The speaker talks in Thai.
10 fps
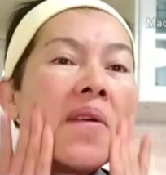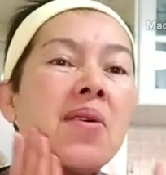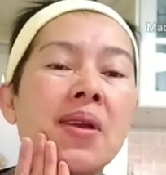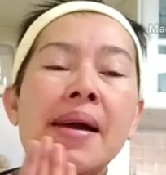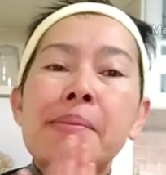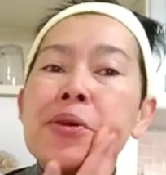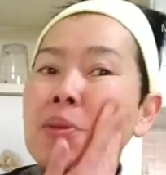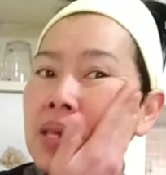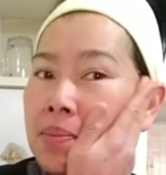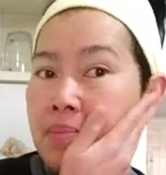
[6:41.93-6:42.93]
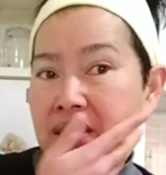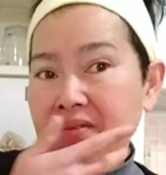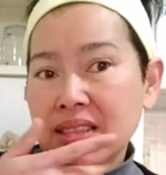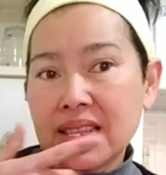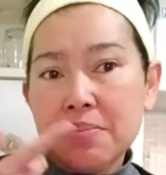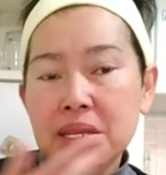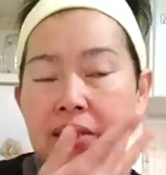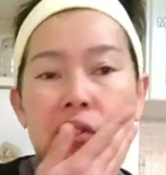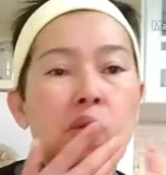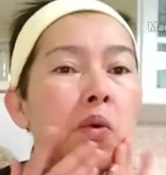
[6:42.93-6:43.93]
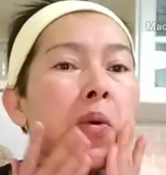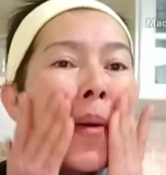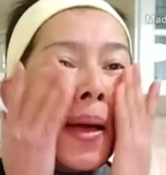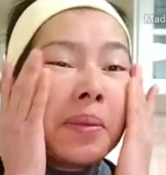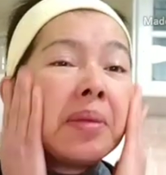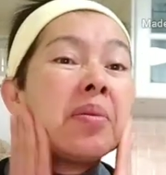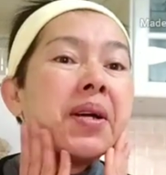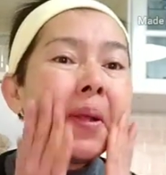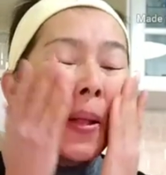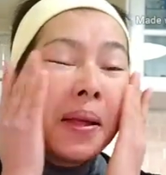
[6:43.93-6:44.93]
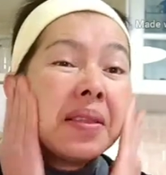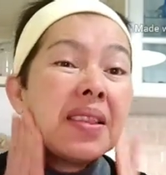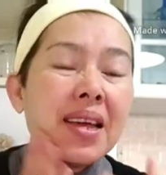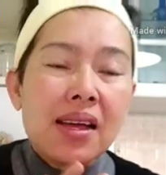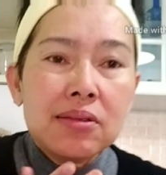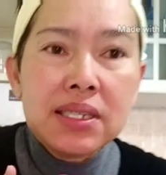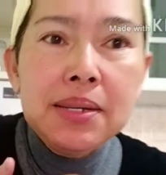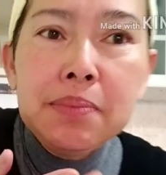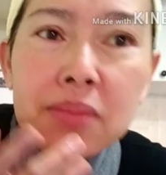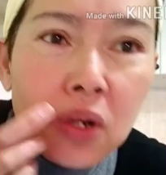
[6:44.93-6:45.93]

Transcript: กุหลาบรสทิพย์มีวิตามินสูงค่ะเพื่อนๆเนี่ยเขาซึม